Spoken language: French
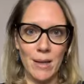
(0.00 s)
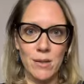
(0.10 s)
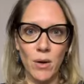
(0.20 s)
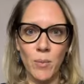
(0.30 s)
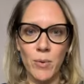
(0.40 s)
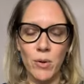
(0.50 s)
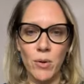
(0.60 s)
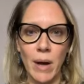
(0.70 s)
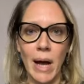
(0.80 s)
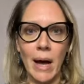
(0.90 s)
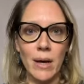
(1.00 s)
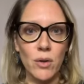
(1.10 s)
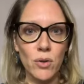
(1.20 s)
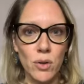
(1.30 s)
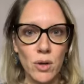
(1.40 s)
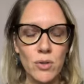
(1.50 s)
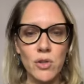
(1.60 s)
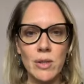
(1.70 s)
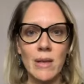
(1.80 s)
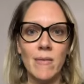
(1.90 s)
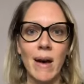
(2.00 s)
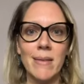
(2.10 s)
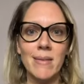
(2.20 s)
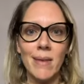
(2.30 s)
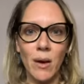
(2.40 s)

exemple un coach qui va